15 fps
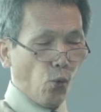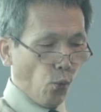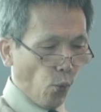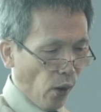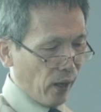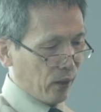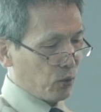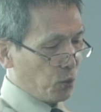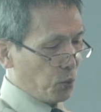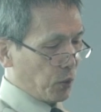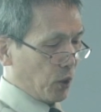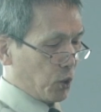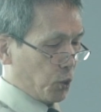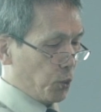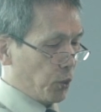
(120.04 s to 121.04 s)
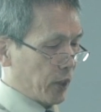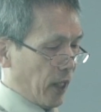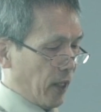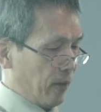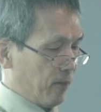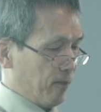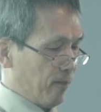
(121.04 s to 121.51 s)
万物的主
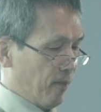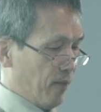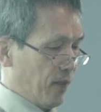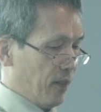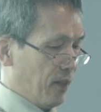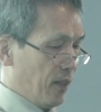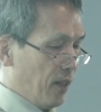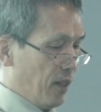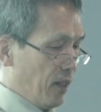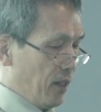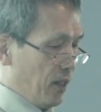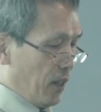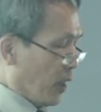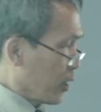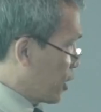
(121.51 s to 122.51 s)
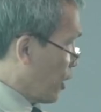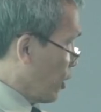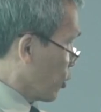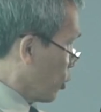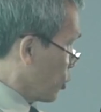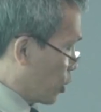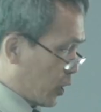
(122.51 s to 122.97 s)
宰，而且
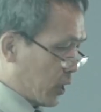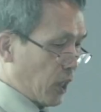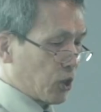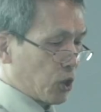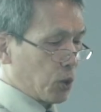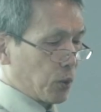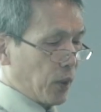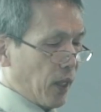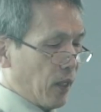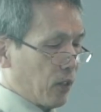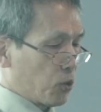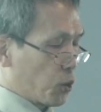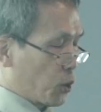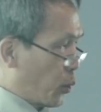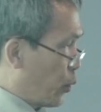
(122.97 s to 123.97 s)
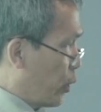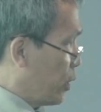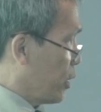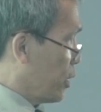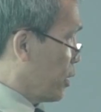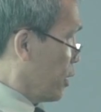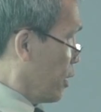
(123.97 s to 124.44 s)
能够接受他作为
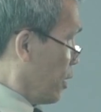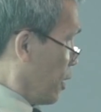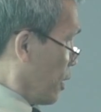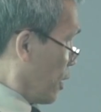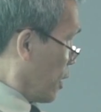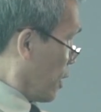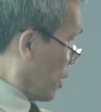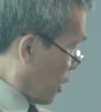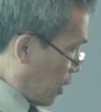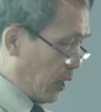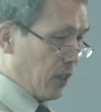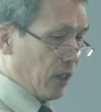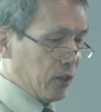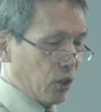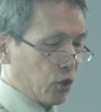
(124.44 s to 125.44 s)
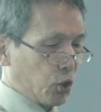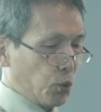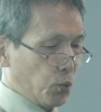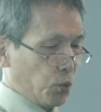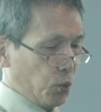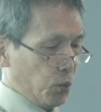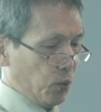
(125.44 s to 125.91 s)
你个人的
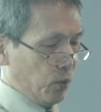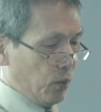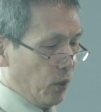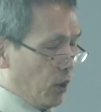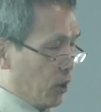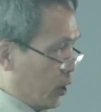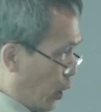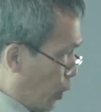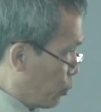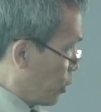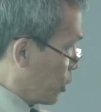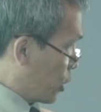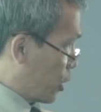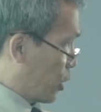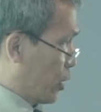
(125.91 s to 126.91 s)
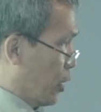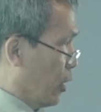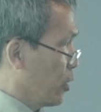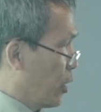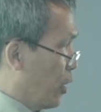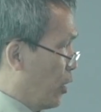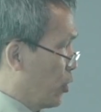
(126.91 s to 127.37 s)
救主，成为
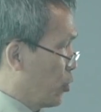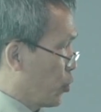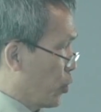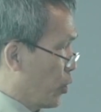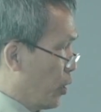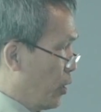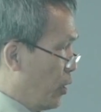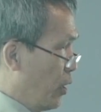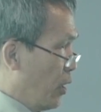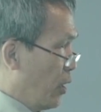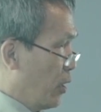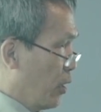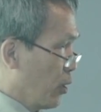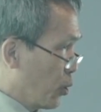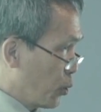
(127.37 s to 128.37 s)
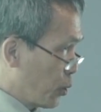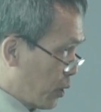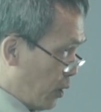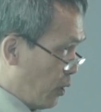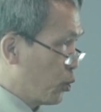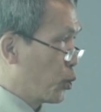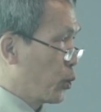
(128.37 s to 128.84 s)
神的儿女，能够
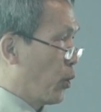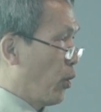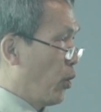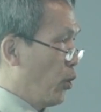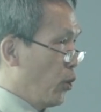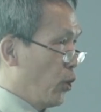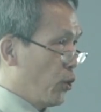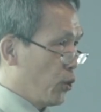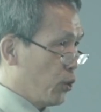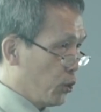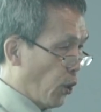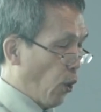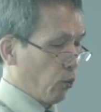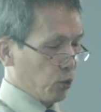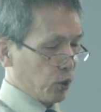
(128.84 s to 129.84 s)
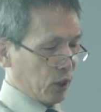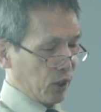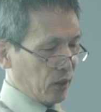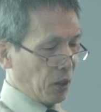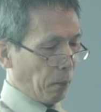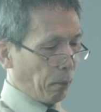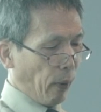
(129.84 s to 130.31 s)
得做永
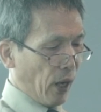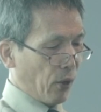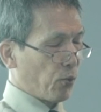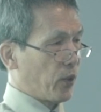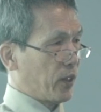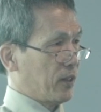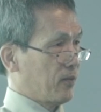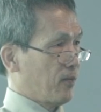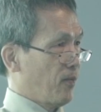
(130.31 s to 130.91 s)
生的盼望。